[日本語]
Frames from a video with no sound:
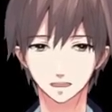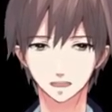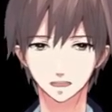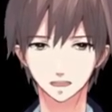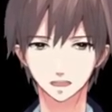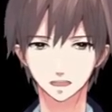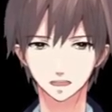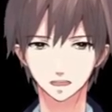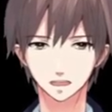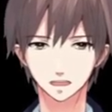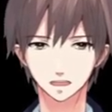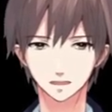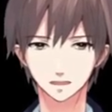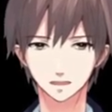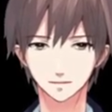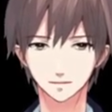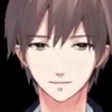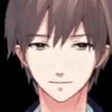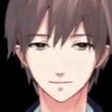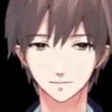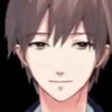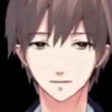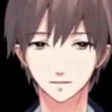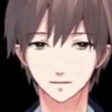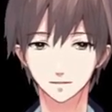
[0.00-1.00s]
作っ
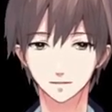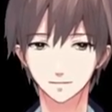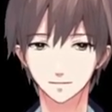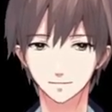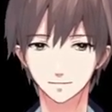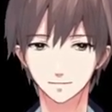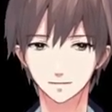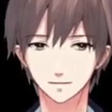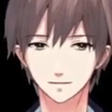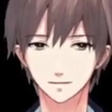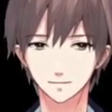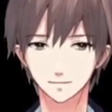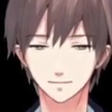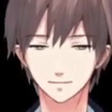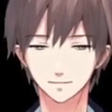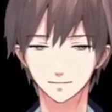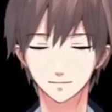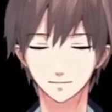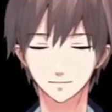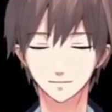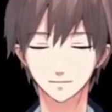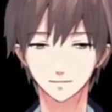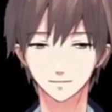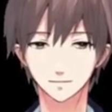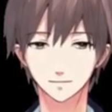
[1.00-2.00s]
てそれぞれの
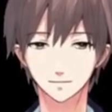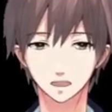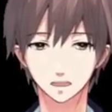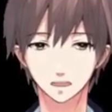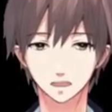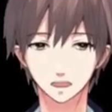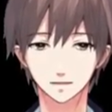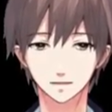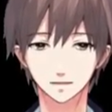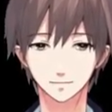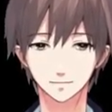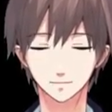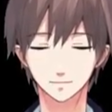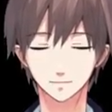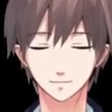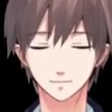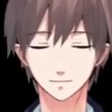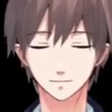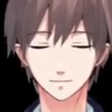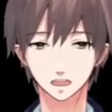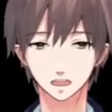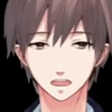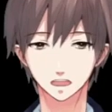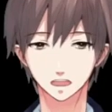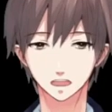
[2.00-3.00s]
人の、まあ、